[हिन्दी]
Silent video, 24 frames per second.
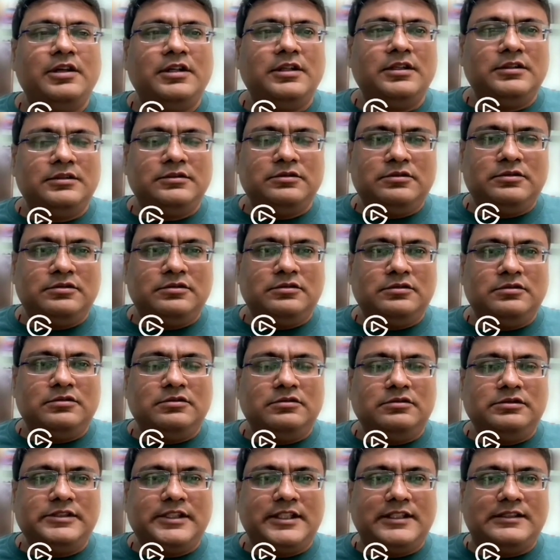तो
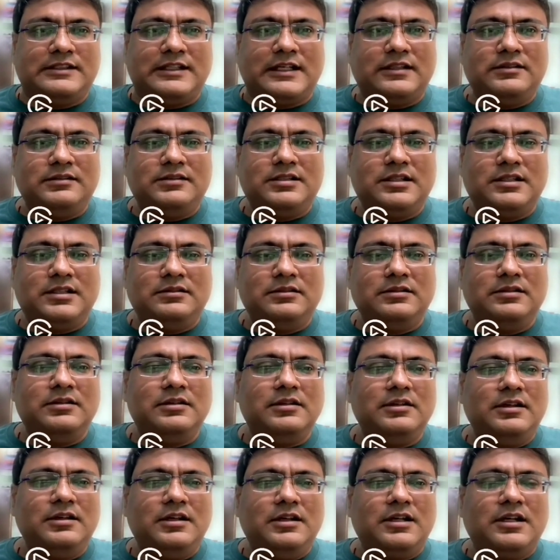उसके साथ साथ
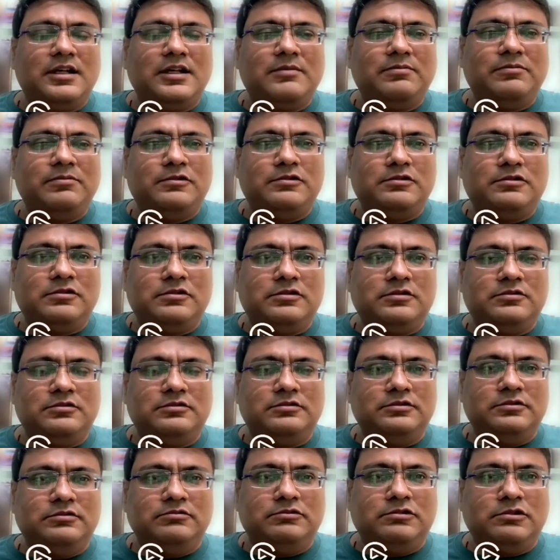आपको
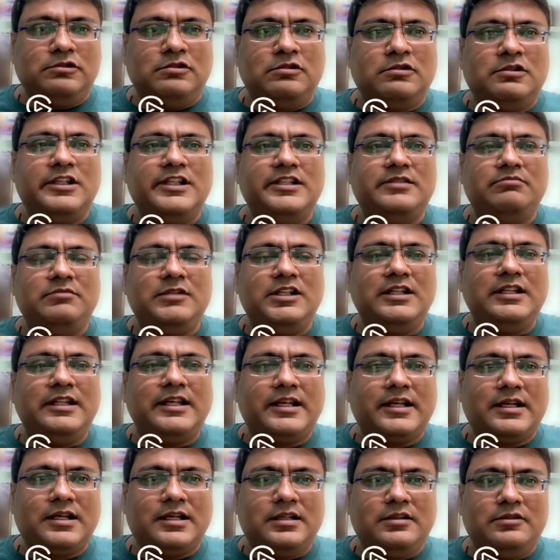वो नॉलेज मिल
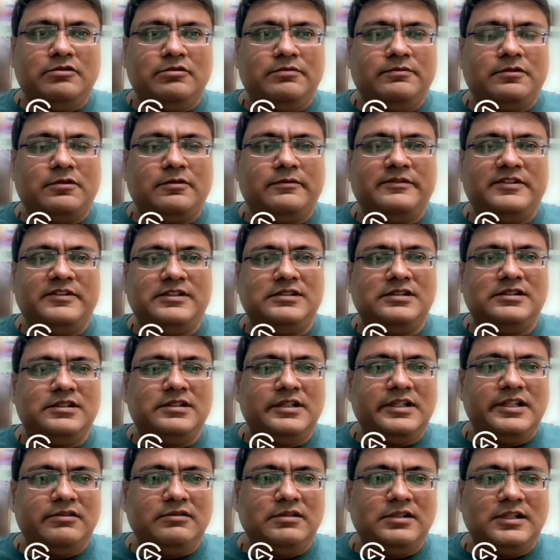जाएगा जो प्रोफेशनल
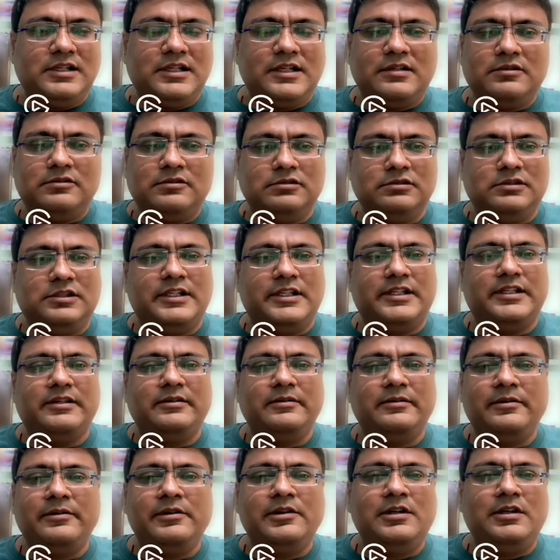लेवल का होता है
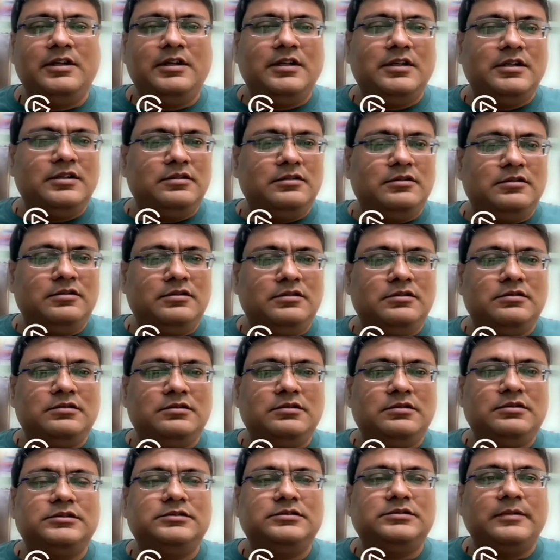
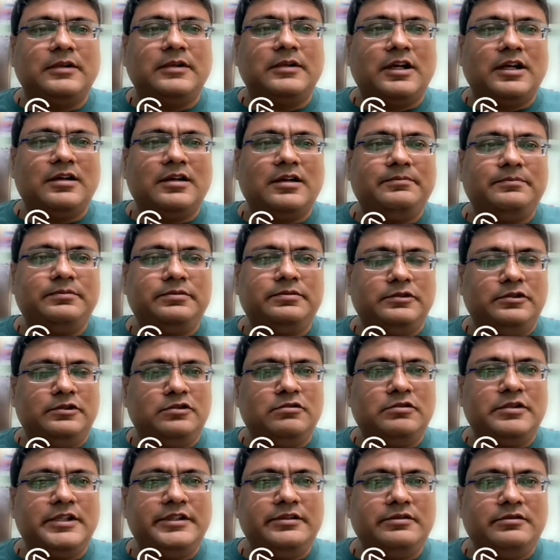और आप
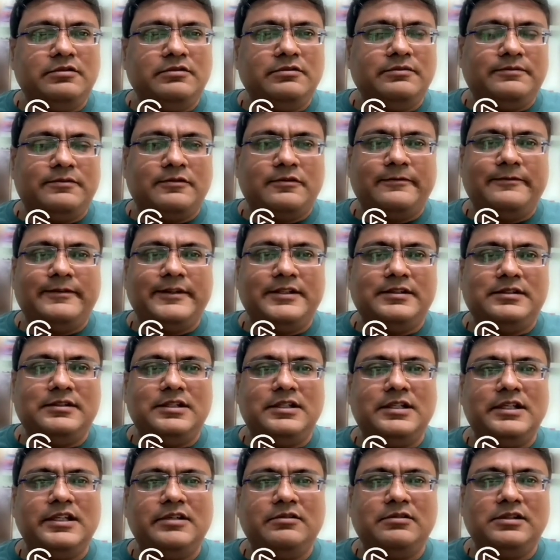नोवाइस टू प्रोफेशनल
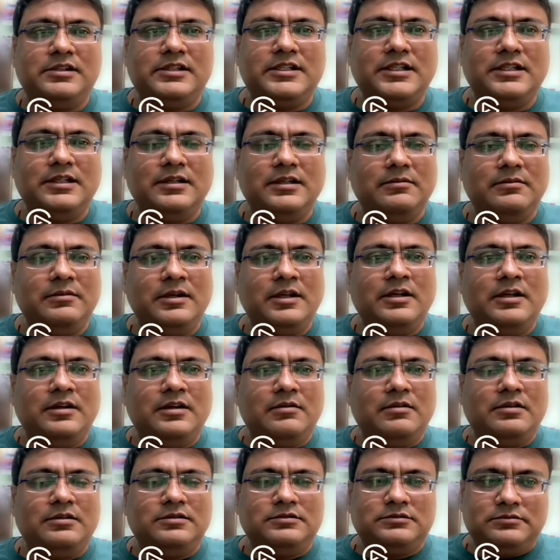लेवल
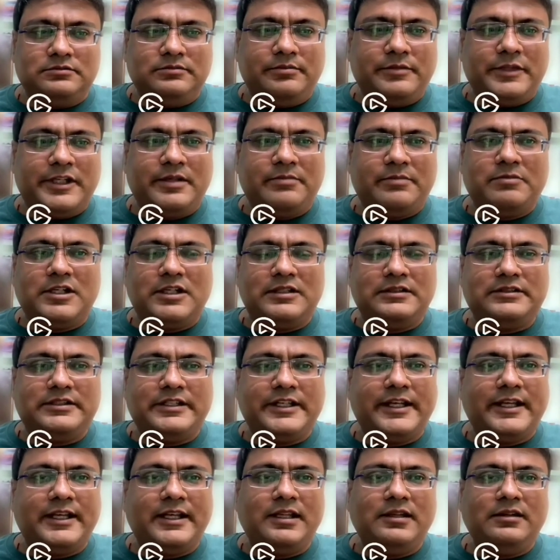तक मेरे पास
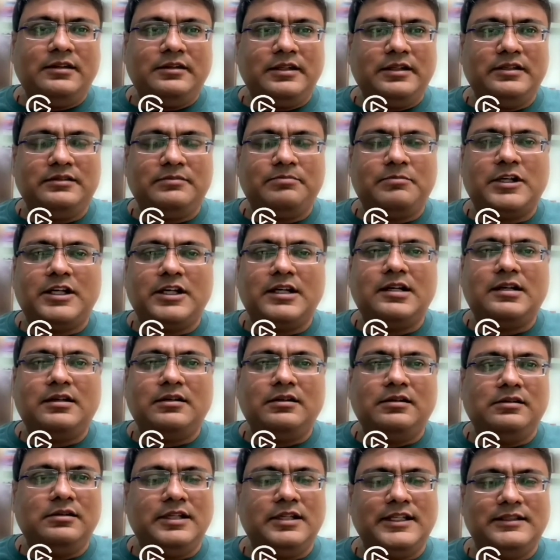ट्रेनिंग इस
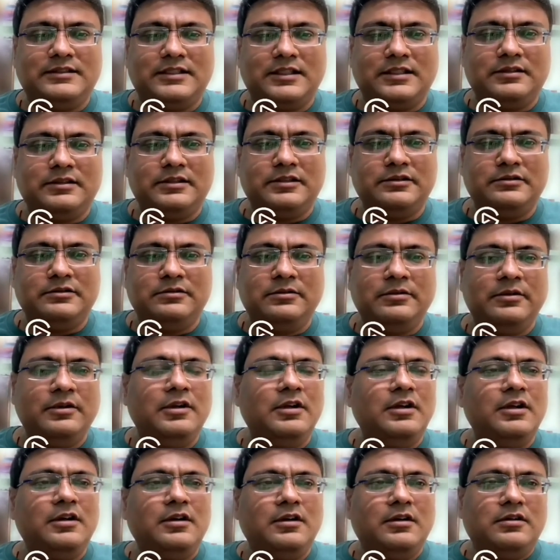प्रकार ले सकते
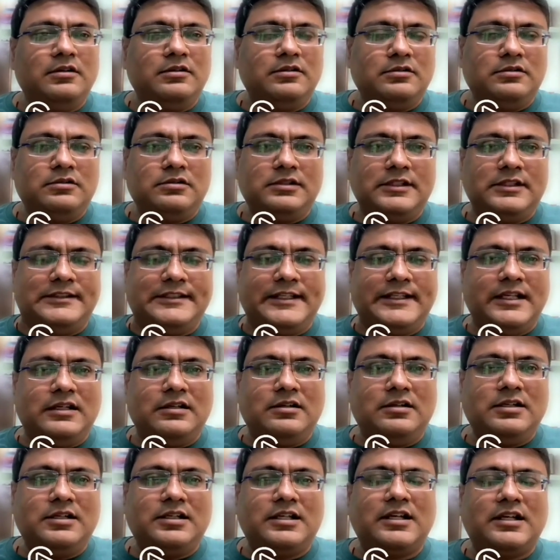हो और इसके अलावा
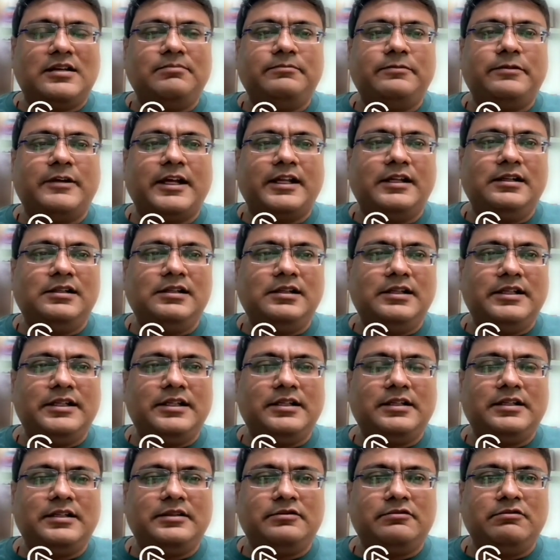अगर आप फाइनल ईयर
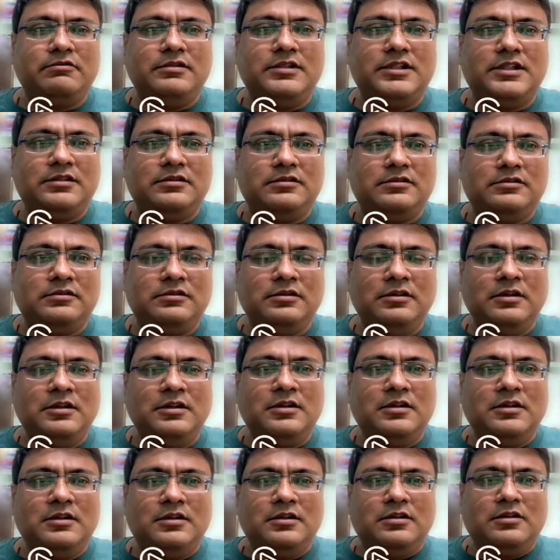के स्टूडेंट हो
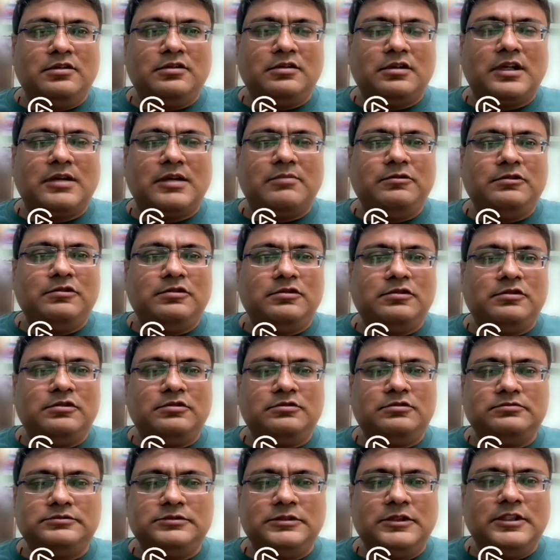और आपको
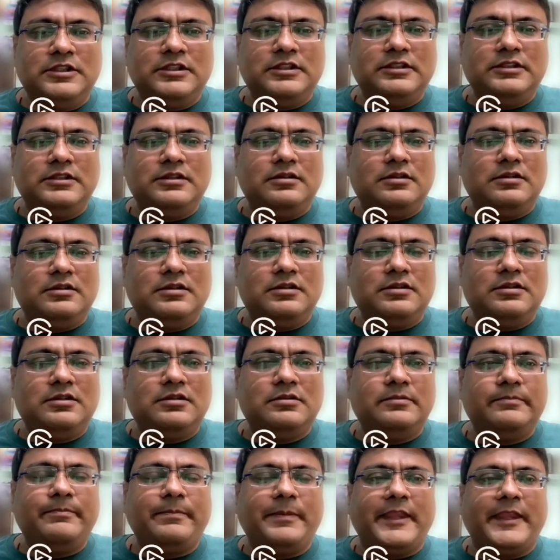
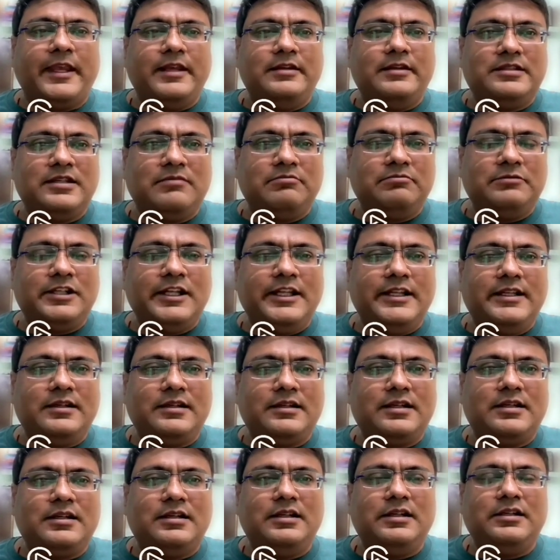एग्ज़ाम क्लियर
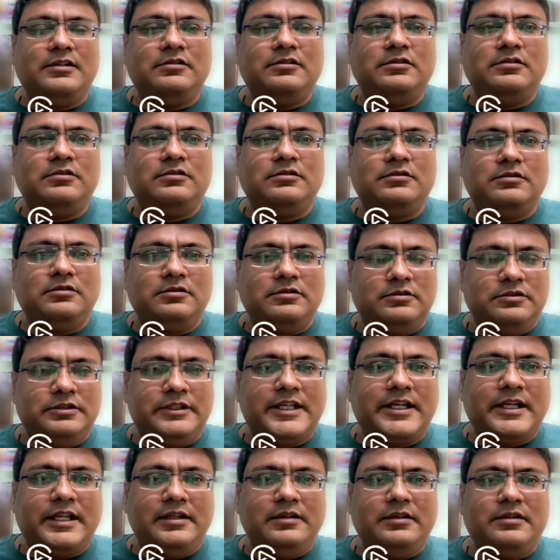करनी है तो या
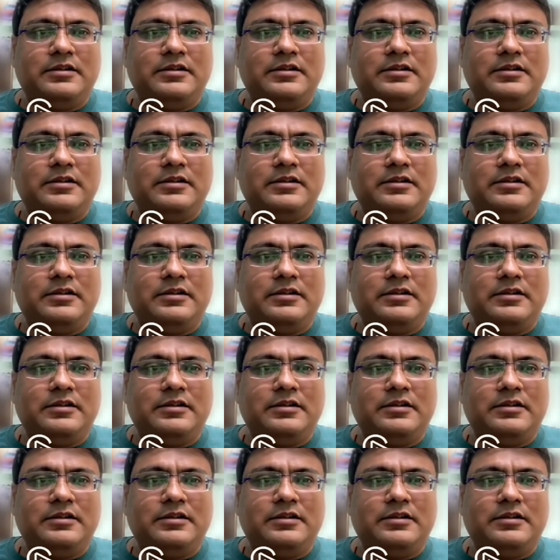इंटरव्यू